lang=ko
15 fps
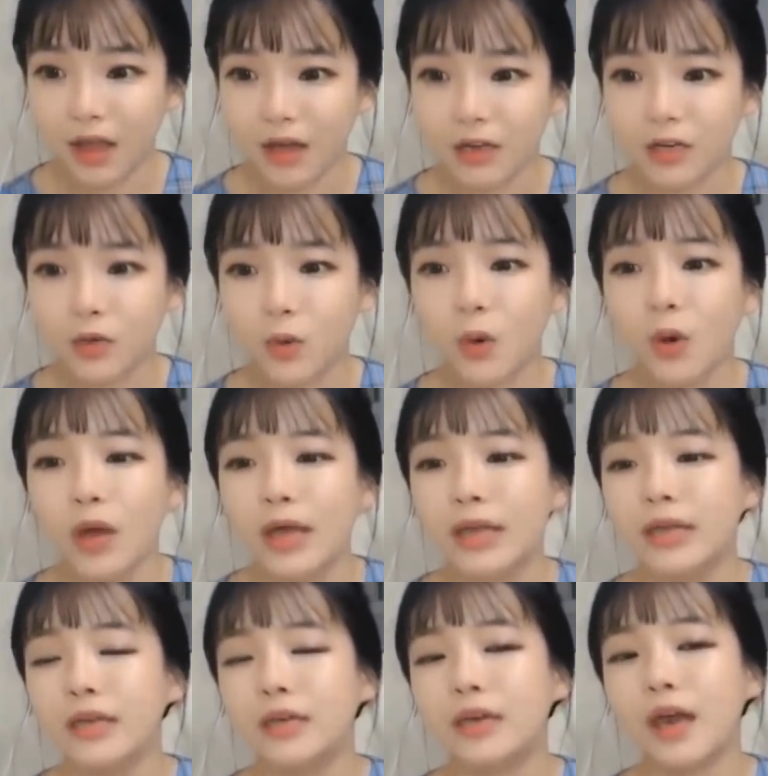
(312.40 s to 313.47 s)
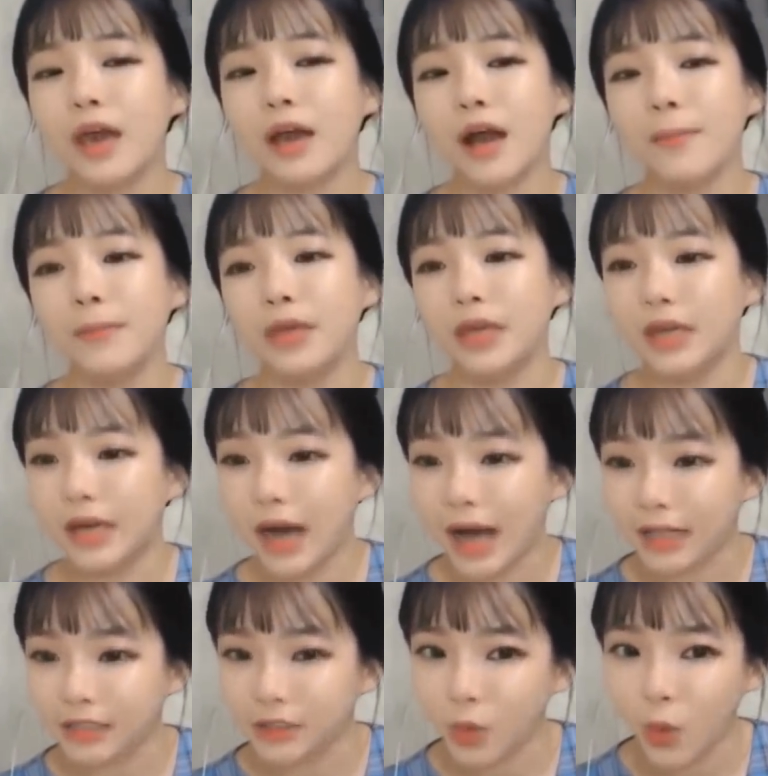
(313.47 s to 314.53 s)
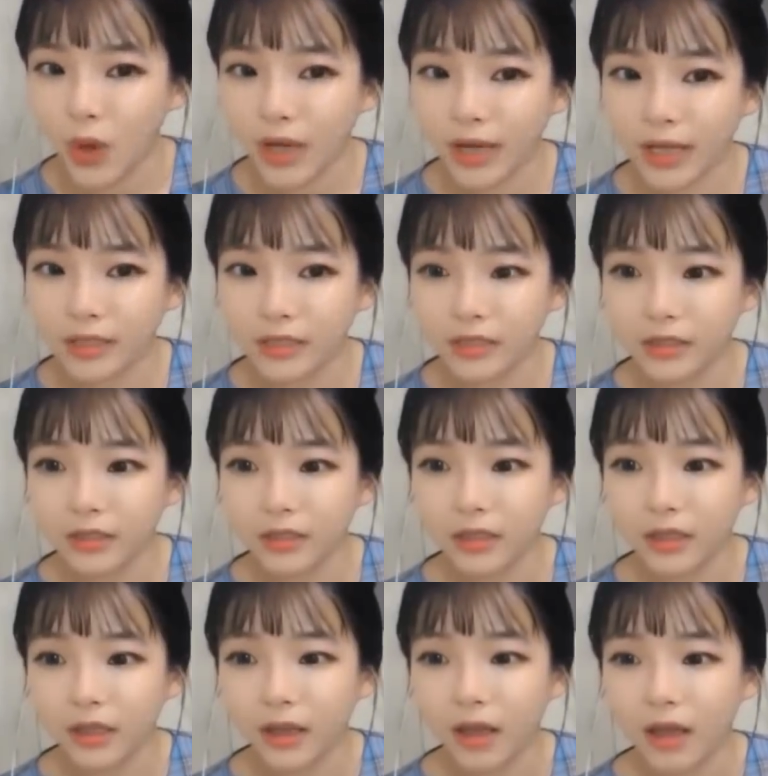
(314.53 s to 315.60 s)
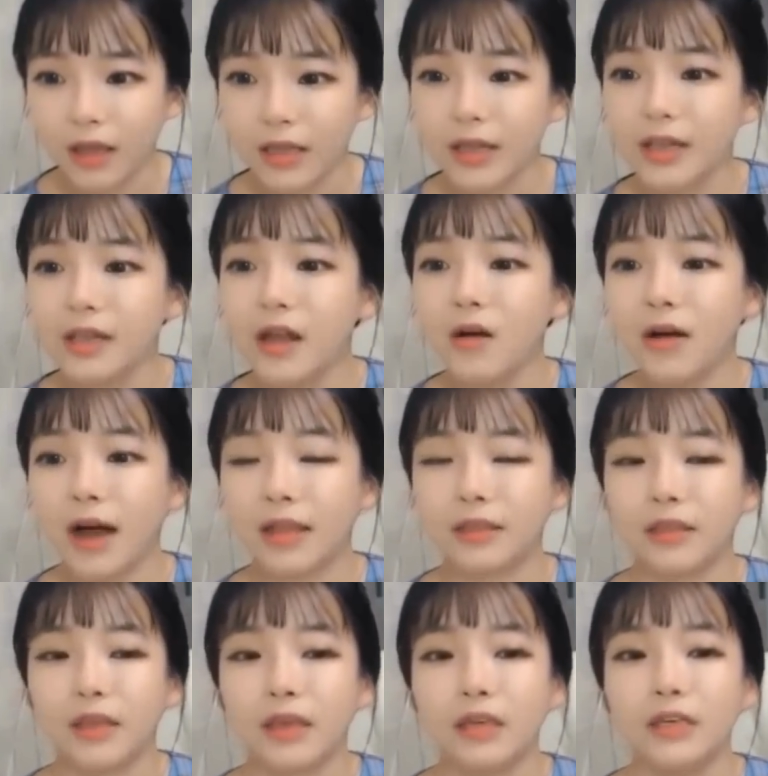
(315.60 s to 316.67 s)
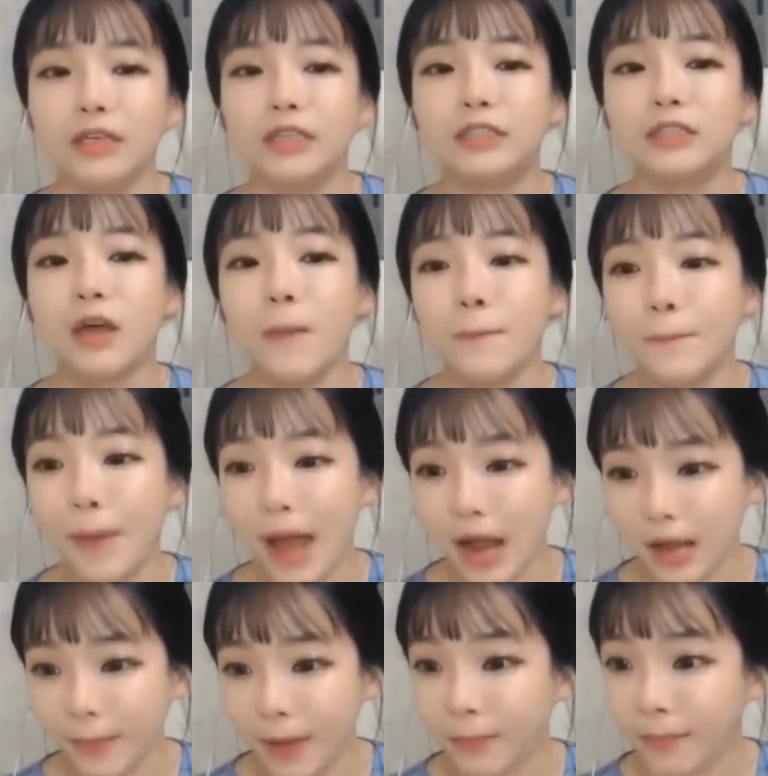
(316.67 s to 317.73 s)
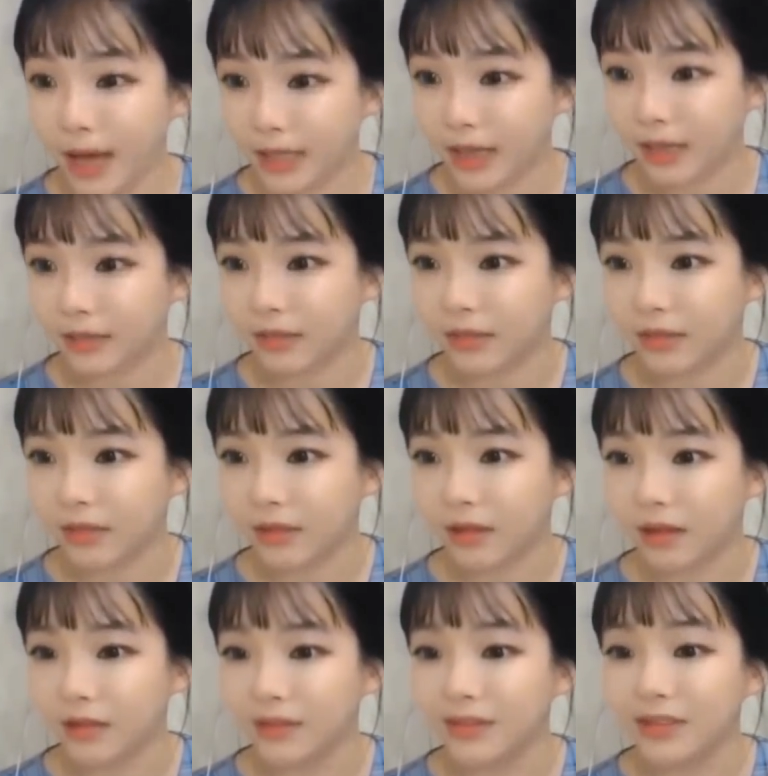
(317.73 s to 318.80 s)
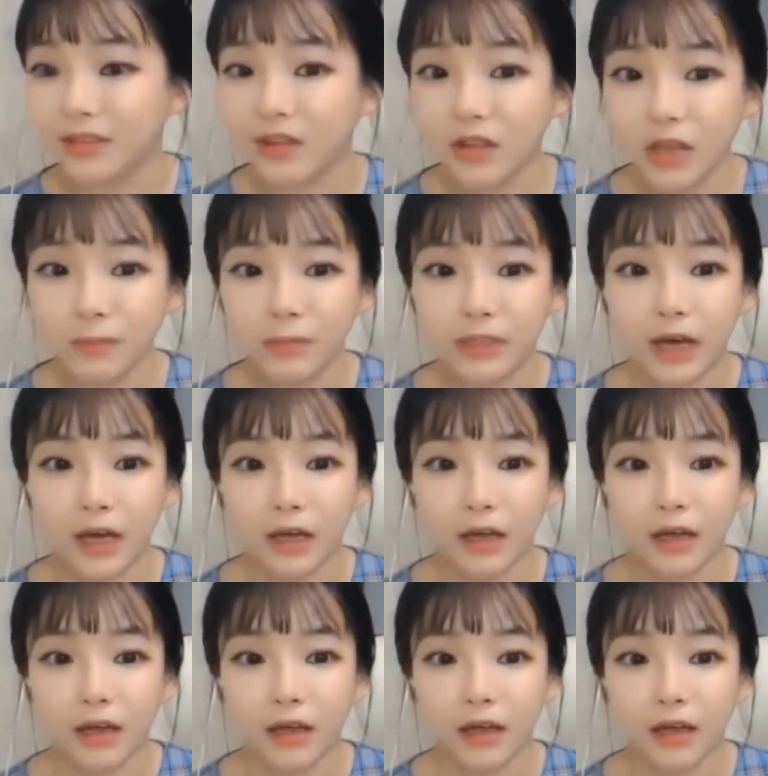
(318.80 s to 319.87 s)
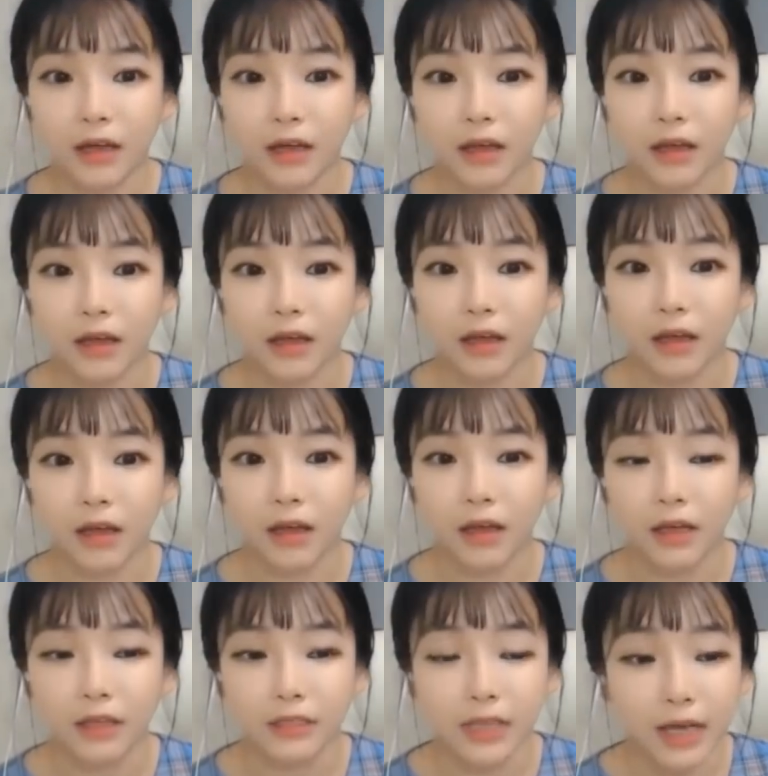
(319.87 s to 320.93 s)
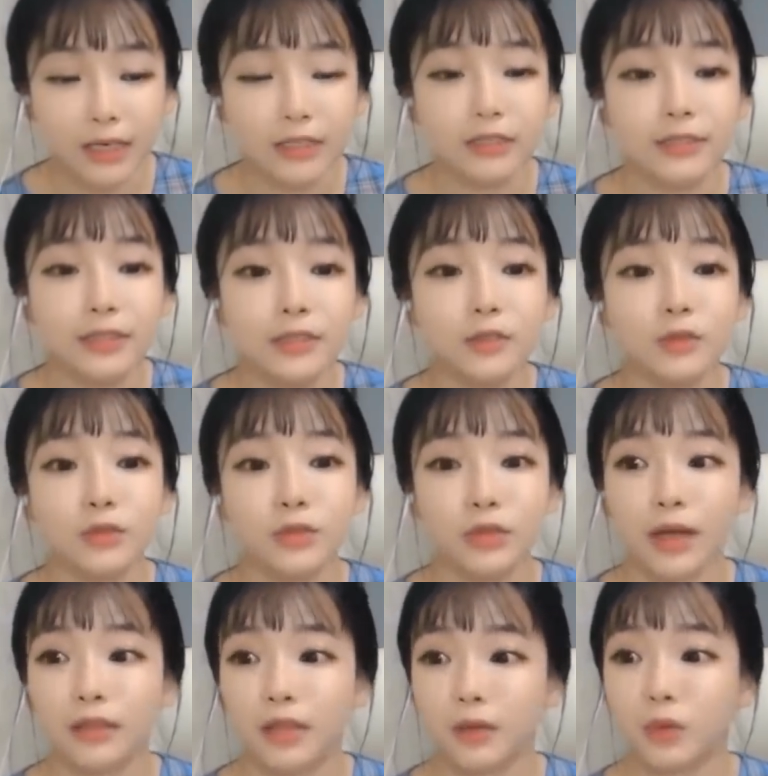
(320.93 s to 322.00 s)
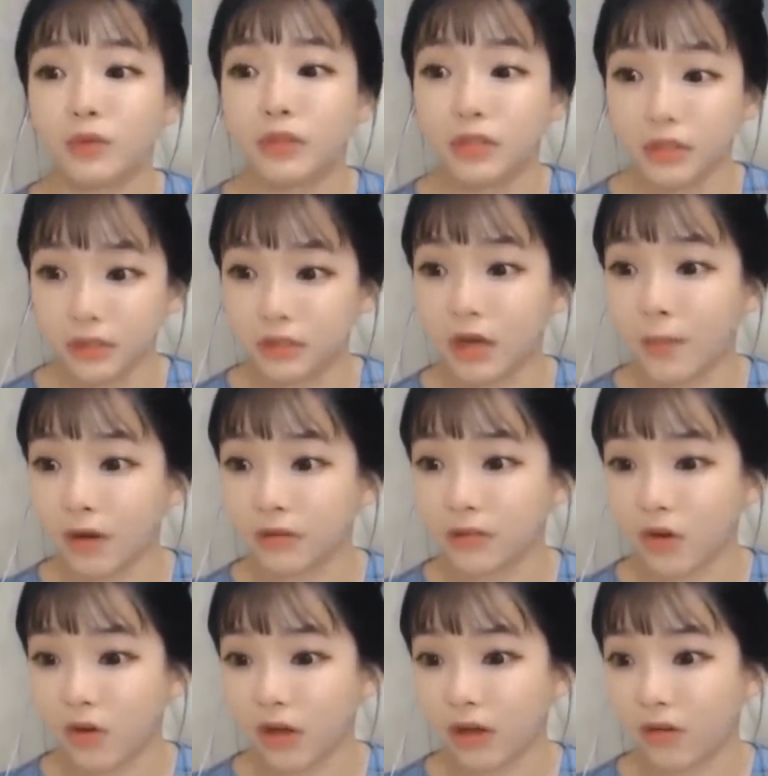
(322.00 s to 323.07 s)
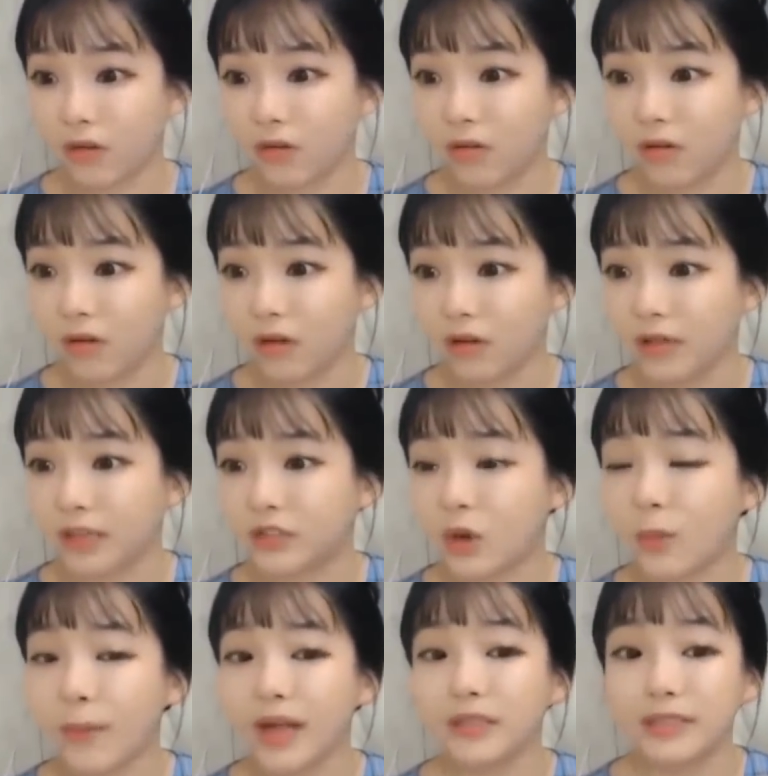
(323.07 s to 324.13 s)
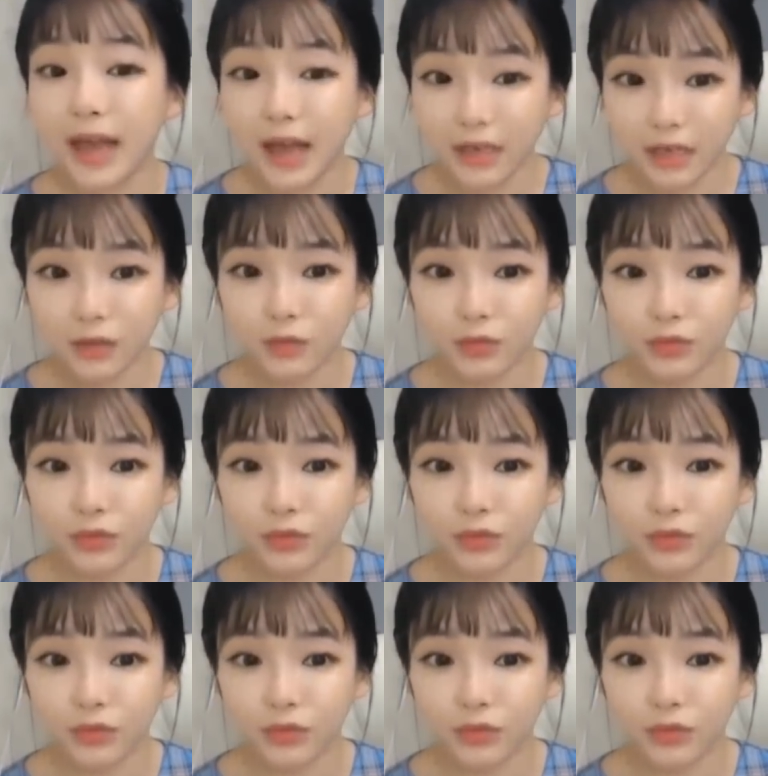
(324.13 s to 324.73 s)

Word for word: 그리고 이케가미 카즈코에게는 일 년간 이천팔백만 엔 뜯어냅니다. 자기 친구들한테도 등쳐먹은 거예요. 그냥 정말 사기꾼.